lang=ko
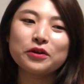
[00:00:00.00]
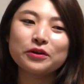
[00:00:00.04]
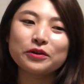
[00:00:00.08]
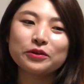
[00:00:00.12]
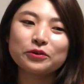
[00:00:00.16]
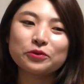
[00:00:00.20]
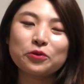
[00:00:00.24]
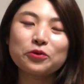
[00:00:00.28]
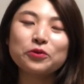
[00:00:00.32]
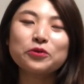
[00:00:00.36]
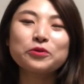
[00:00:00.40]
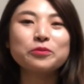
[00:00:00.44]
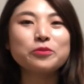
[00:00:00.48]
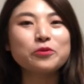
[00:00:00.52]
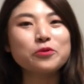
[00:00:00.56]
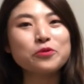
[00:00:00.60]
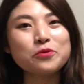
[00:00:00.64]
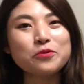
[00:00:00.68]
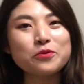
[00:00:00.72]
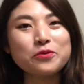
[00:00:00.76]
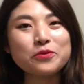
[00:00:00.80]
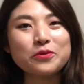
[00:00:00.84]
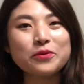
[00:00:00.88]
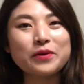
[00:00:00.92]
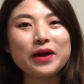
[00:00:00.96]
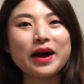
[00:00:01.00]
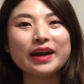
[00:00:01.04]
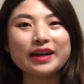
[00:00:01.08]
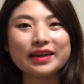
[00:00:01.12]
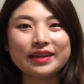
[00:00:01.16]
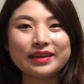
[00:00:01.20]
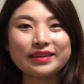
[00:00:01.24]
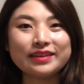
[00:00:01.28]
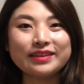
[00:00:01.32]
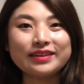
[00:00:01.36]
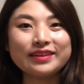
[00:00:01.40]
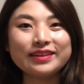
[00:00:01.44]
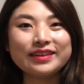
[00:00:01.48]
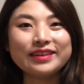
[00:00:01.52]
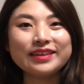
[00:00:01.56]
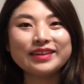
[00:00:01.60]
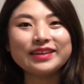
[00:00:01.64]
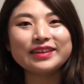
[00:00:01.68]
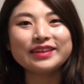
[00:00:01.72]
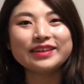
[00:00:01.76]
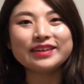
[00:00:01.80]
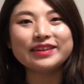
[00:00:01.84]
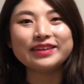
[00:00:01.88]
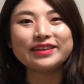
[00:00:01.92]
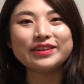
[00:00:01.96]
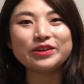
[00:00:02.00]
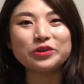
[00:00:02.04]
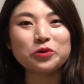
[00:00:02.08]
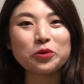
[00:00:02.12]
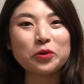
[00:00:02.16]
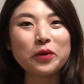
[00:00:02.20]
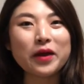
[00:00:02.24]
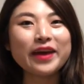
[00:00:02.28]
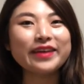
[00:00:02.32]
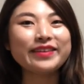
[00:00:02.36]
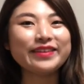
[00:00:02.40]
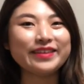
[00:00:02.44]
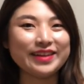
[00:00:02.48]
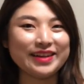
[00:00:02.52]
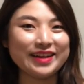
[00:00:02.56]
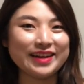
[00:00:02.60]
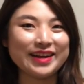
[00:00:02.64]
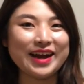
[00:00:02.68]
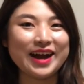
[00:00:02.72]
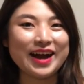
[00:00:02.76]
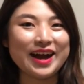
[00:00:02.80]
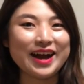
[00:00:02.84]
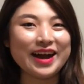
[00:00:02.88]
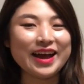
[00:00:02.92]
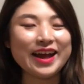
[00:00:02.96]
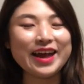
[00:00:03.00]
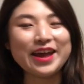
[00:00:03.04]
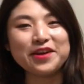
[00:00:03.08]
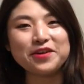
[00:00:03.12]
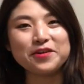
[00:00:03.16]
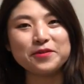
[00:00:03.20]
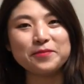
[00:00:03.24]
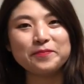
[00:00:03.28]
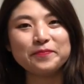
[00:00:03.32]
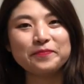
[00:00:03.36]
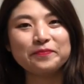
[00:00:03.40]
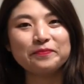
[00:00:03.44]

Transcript: 소규모 악기들을 소개해드릴까 해요.